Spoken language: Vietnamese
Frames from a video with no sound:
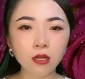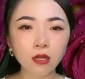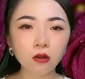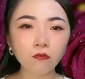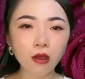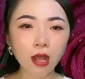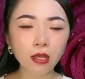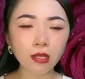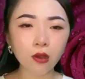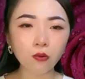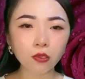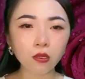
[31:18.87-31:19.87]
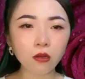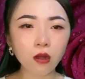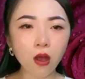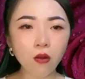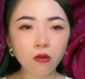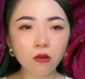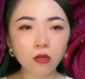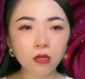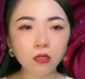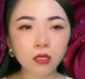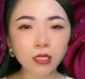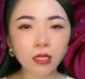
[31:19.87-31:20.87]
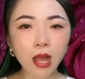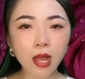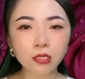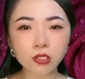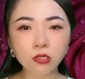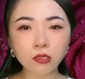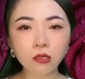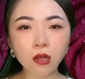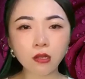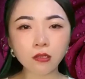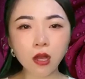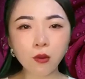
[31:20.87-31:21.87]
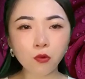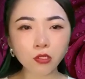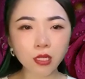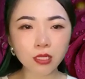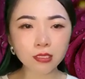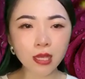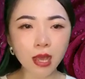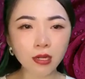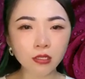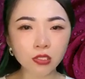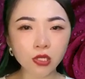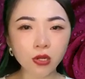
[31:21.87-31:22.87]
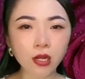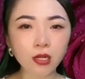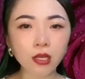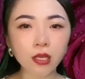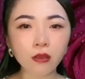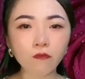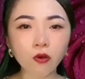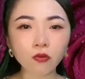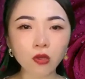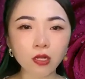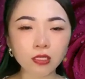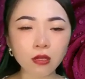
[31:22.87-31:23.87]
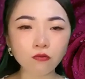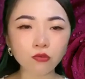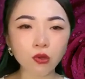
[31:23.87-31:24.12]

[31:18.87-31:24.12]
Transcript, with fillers: Không phải nhà của tớ đâu, người ta cho tớ ở nhờ một thời gian cho đến khi phẫu thuật xong